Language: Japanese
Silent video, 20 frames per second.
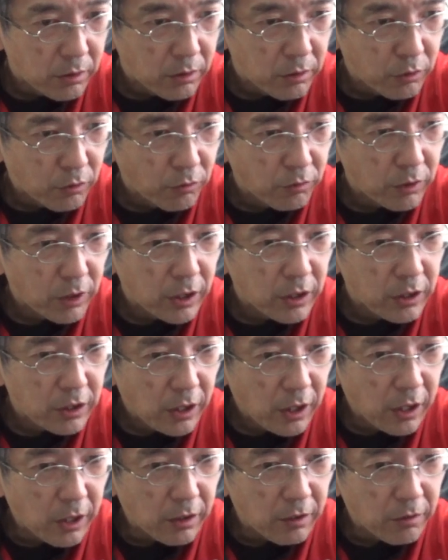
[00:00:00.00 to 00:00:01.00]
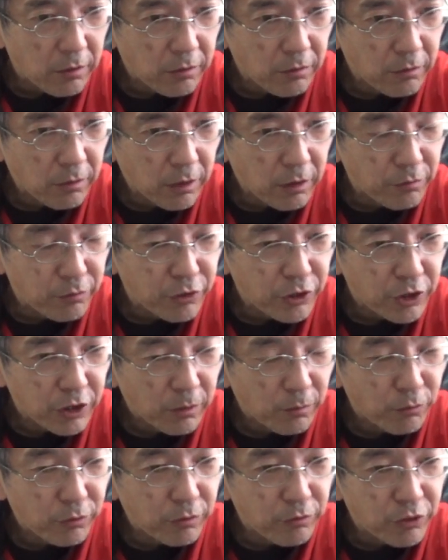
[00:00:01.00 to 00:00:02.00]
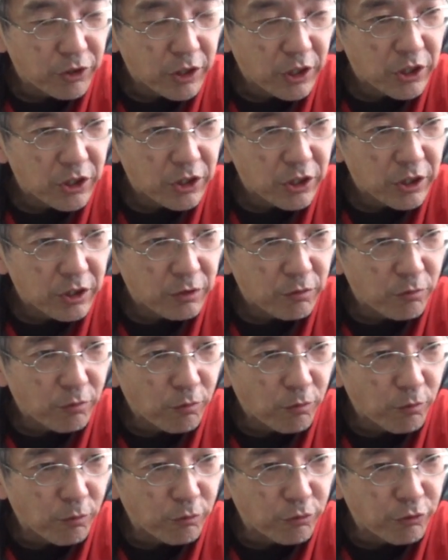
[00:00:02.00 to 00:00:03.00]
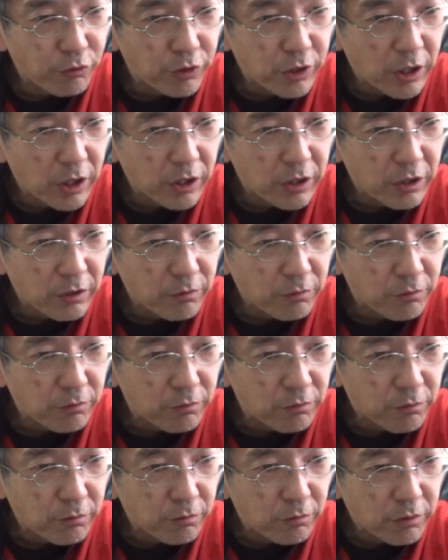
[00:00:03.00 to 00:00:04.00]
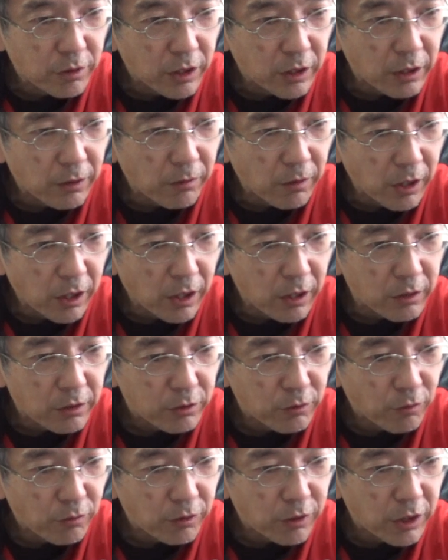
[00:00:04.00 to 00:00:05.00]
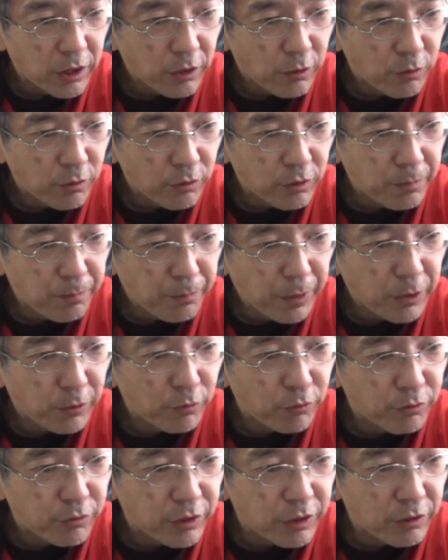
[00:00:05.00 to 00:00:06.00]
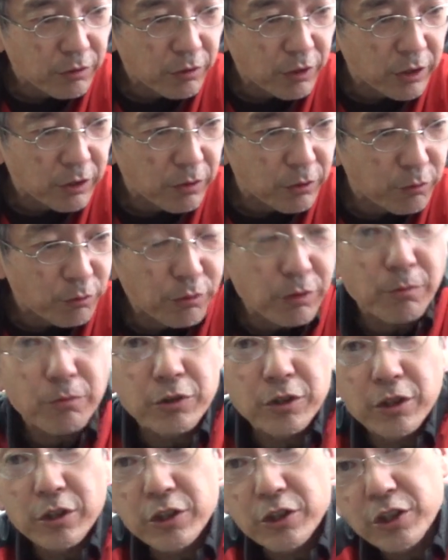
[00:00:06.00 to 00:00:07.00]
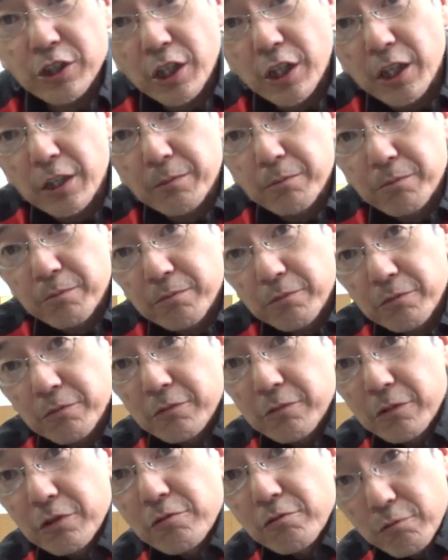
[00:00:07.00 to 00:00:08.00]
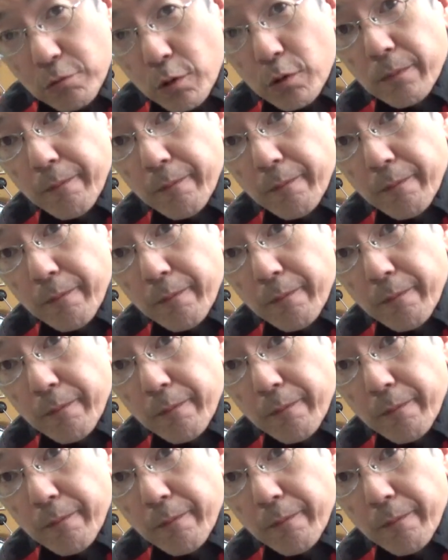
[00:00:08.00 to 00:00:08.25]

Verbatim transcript: そんなにねあれ不思議なもんでうちで G リンクを購入いただいてる方はそんなにいっぱい乗るっていう方はそうでも知らないですよね